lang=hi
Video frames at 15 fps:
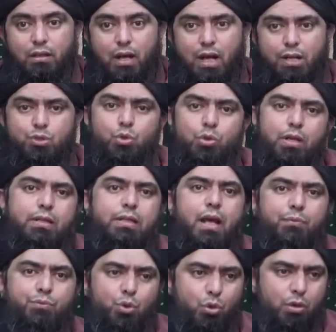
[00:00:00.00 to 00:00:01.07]
हाँ सुनते
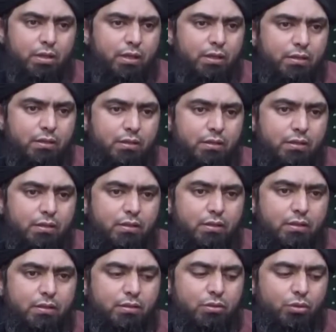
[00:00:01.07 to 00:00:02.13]
आप छोड़ दें
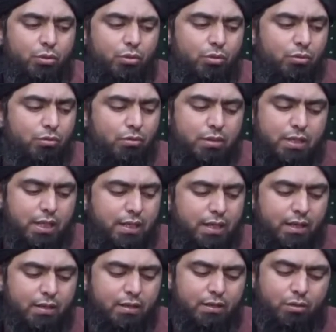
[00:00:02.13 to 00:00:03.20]
तो ठीक
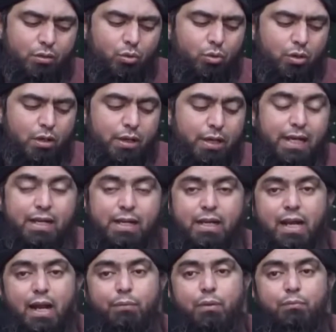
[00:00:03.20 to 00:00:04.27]
है कोई लेकिन
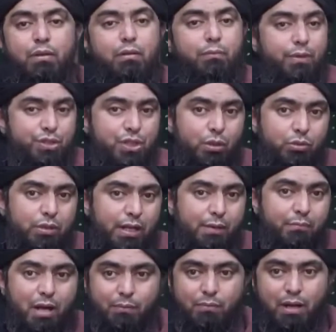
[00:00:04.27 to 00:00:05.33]
अगर आपके बीवी बच्चे उधर हैं
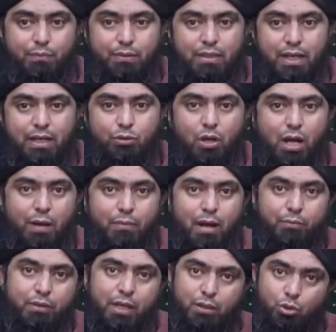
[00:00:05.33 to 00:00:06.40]
माँ बाप इधर हैं तो अब
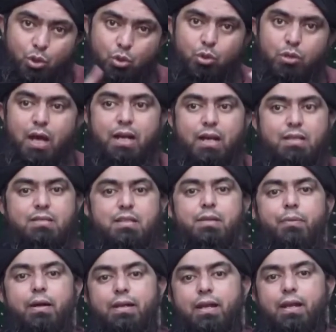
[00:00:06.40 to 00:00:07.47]
आपके दोनों घर असली
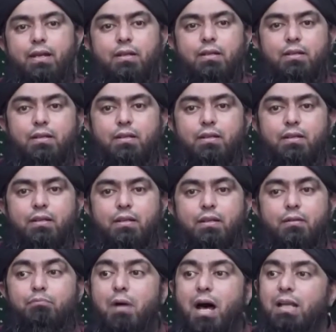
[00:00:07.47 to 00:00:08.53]
बन गए
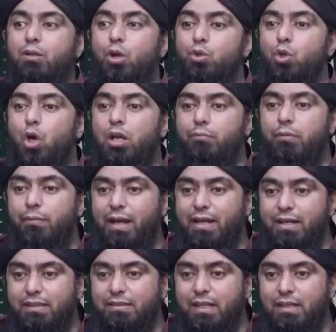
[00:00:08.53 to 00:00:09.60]
बाद लोग यूरोप
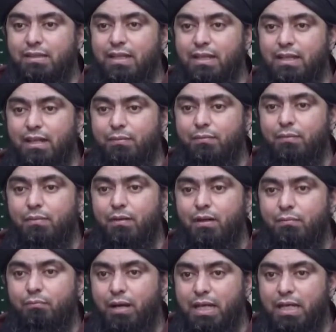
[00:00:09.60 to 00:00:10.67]
अमेरिका से आते हैं ना
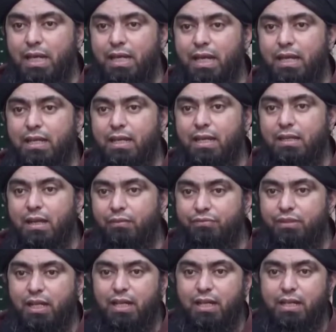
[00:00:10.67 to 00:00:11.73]
महीने के लिए या
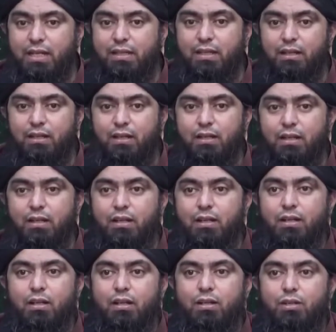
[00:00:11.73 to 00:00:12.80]
हफ्ते के लिए इधर
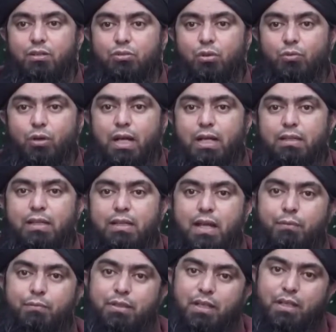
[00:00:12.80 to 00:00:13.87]
तो वो कहते हैं नहीं
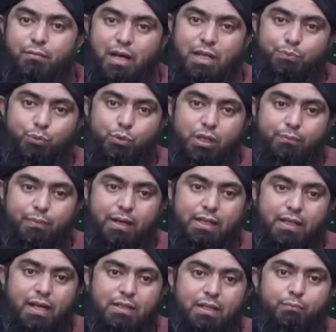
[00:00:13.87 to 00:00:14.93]
हम इधर नमाज पूरी
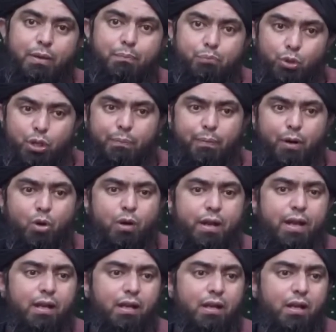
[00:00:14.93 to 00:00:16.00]
पढ़ेंगे आधी भाई पूरी पढ़ोगे